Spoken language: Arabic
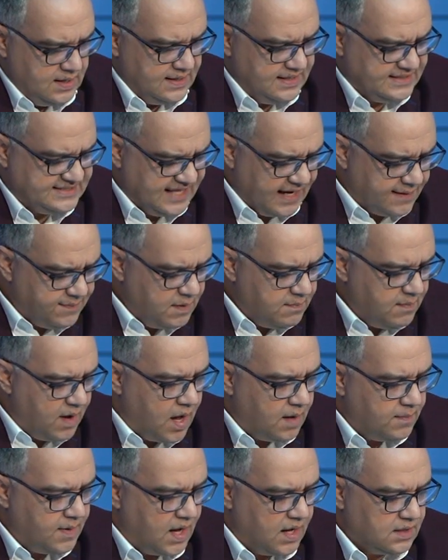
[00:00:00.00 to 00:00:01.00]
نستكمل
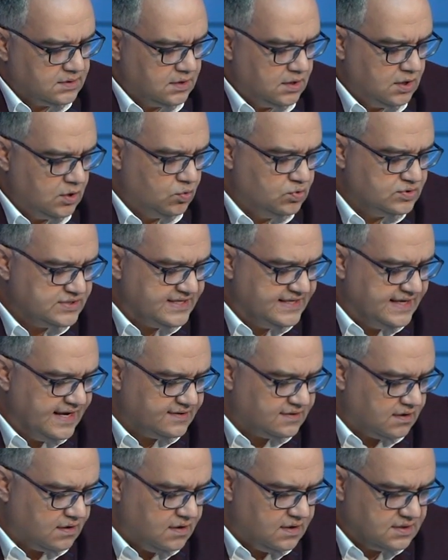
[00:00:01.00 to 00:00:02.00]
مع بعض
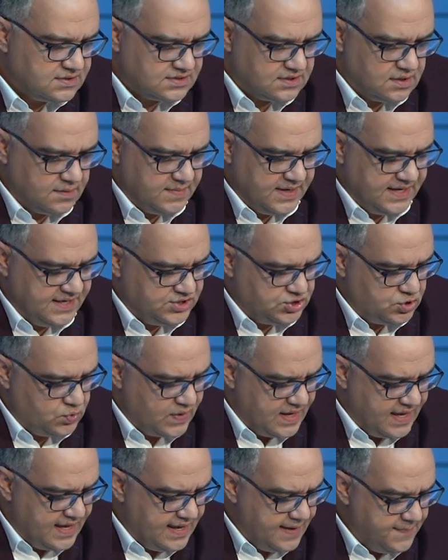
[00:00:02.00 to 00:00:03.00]
الجزئيات الخاصة بإنجي
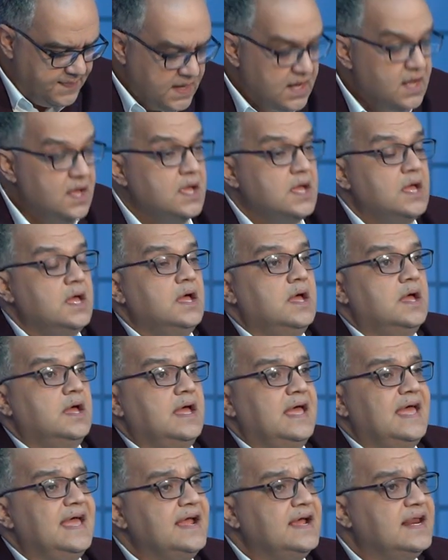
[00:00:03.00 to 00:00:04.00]
وآية
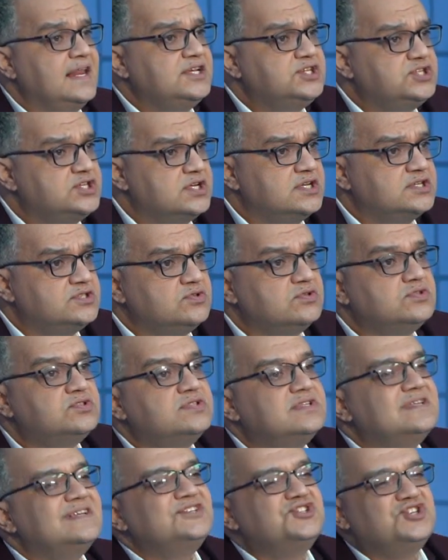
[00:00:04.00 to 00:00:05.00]
English is not
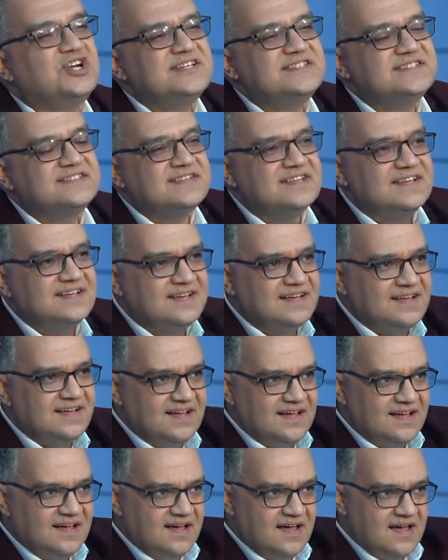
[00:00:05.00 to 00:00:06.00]
just
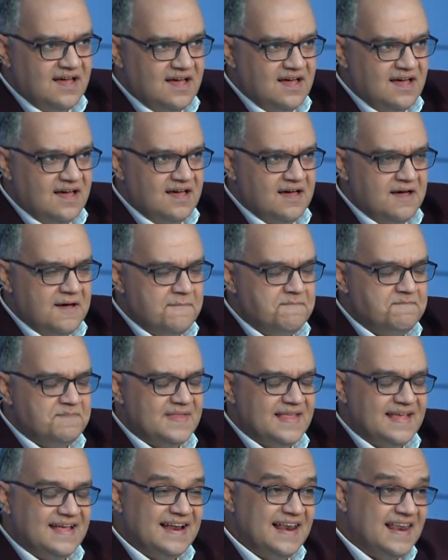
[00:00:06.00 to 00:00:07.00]
uh,
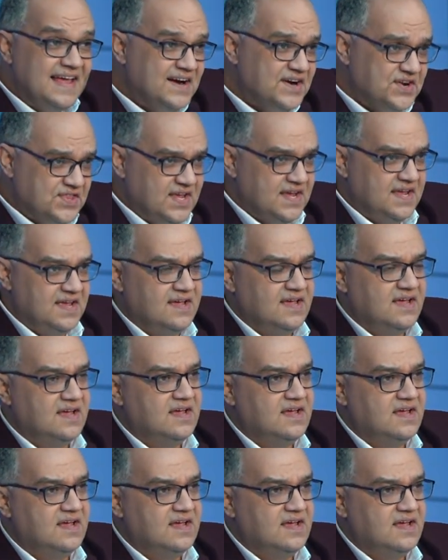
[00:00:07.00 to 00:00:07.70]
learning